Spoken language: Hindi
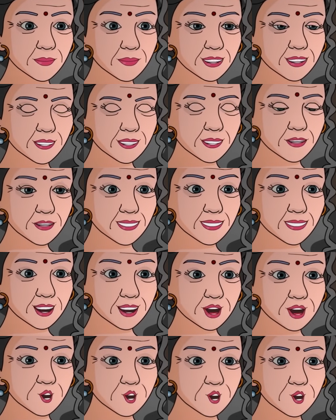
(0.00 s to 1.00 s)
तुमने मुझे तो
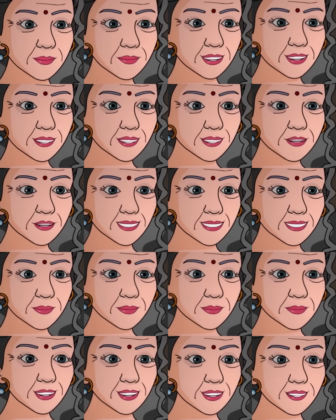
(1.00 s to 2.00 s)
यह सब बोल दिया
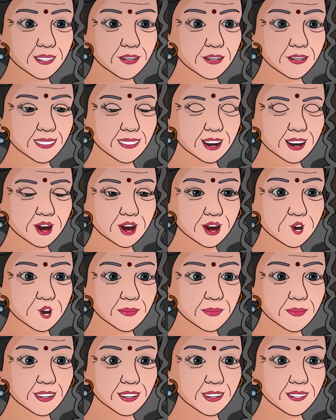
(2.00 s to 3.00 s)
अपने पापा को मत
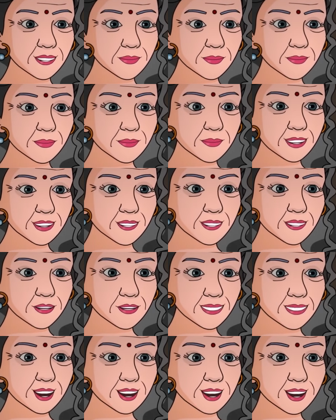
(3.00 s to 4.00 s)
बोलना वरना
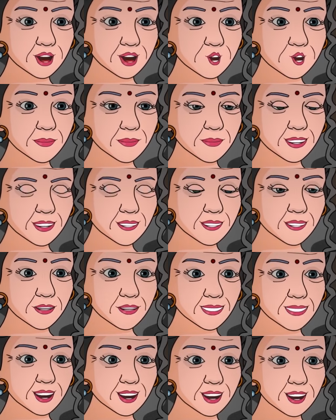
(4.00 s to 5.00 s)
उन्हें लगेगा कि उनकी
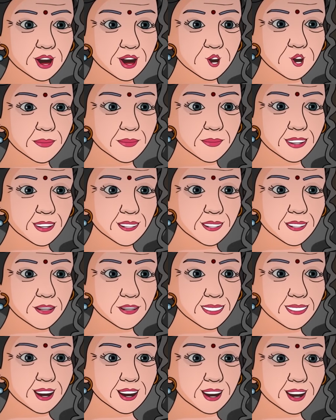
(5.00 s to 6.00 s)
परवरिश में कोई कमी रह
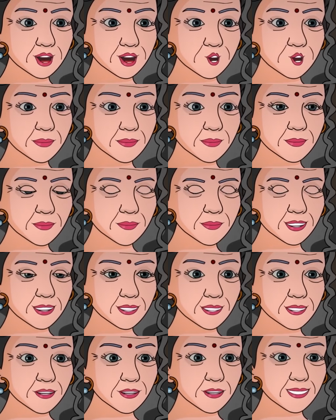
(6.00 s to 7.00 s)
गई होगी जो
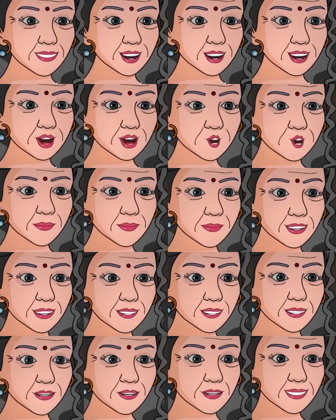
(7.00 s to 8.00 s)
तूने उनके साथ ये सब
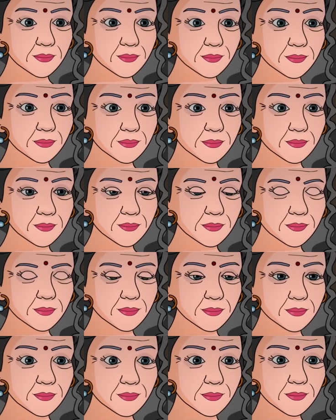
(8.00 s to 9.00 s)
किया तभी
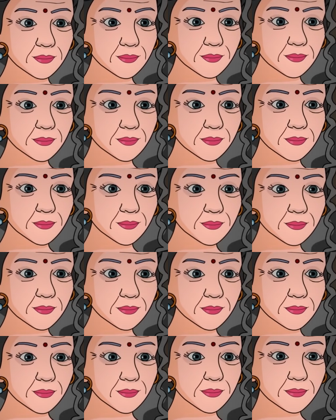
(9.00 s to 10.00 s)
पापा की आवाज आती
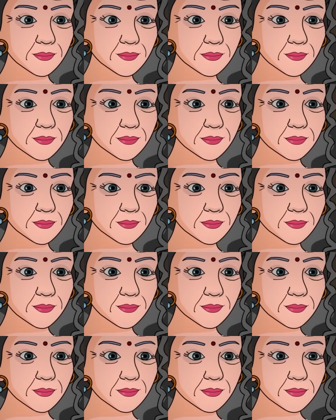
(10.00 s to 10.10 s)
है